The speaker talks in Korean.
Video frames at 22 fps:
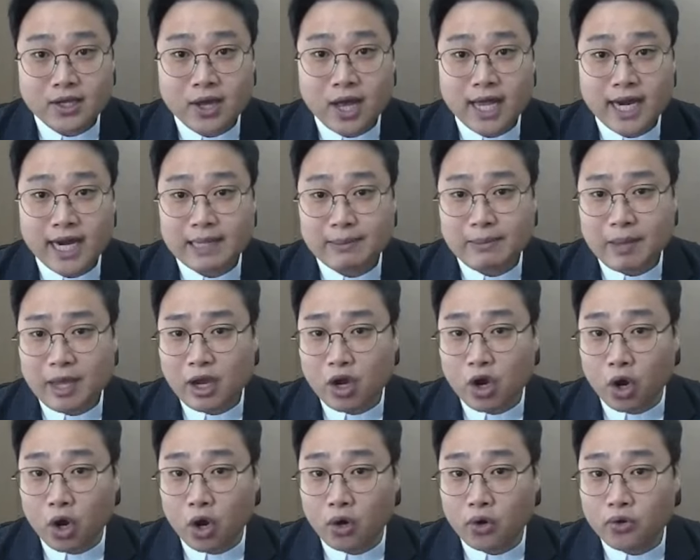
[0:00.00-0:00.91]
하나님의
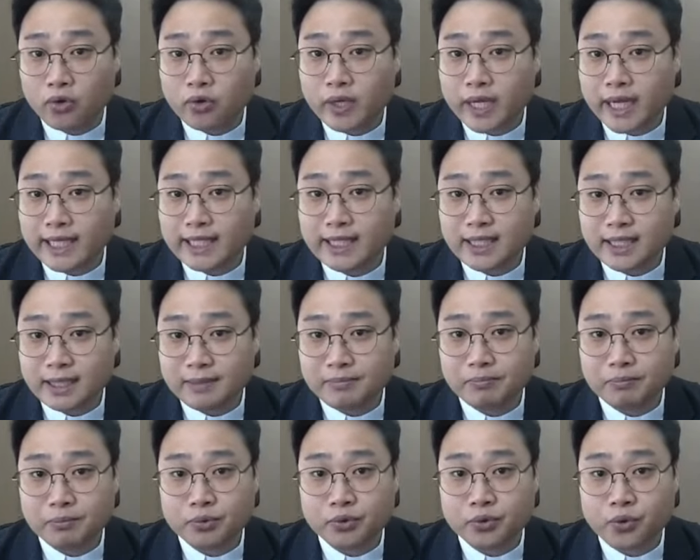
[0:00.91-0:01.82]
거룩한
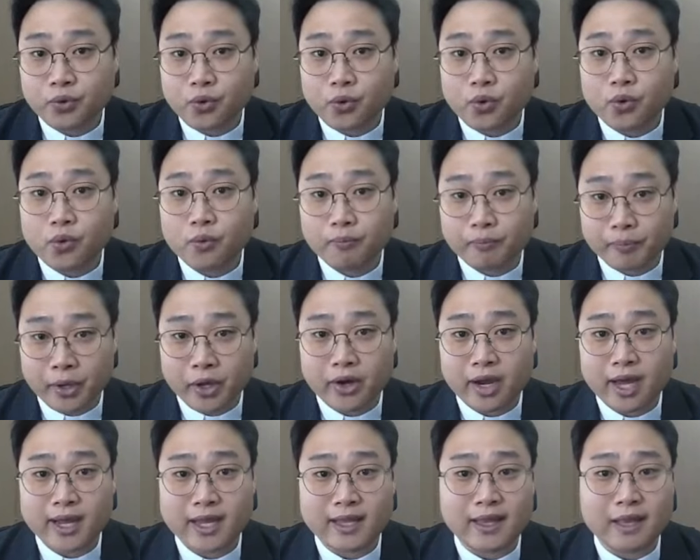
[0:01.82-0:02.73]
신부로
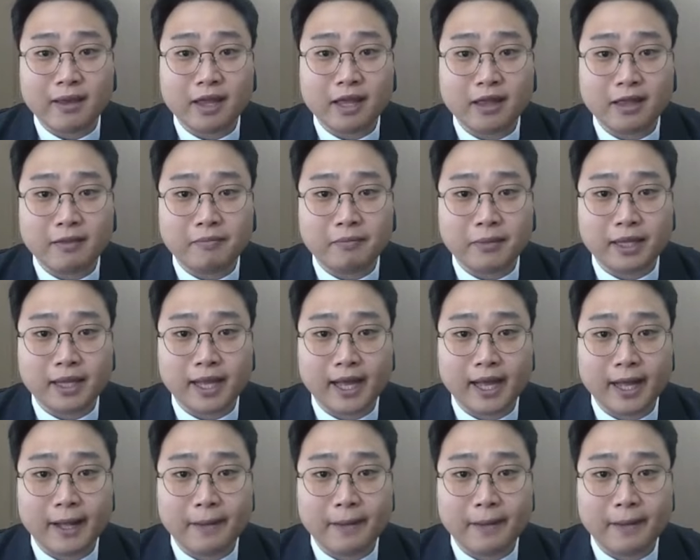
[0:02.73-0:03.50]
변하게 되게 됩니다.